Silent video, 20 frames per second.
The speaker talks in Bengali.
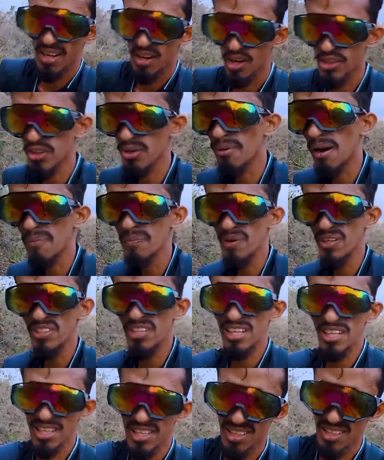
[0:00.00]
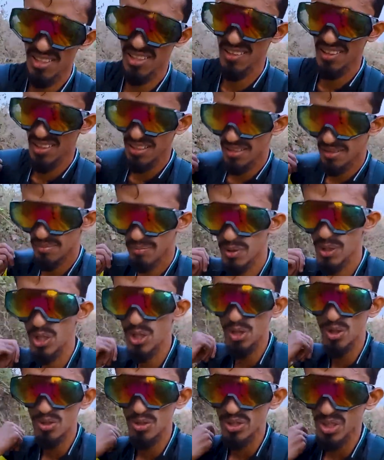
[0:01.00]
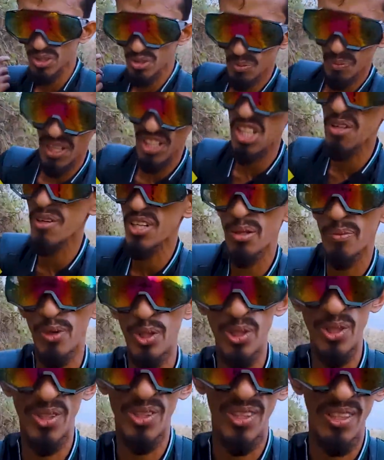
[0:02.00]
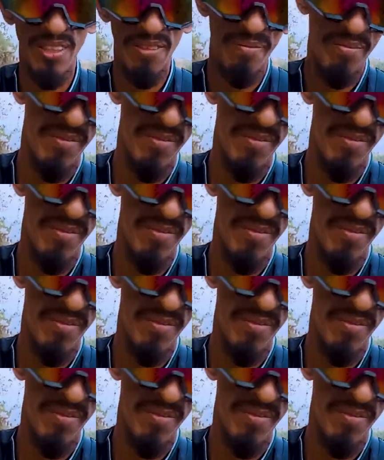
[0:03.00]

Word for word: হয়তো ভাববেন যে ভিডিও করছি একটু বেশি বেশি বলতেছি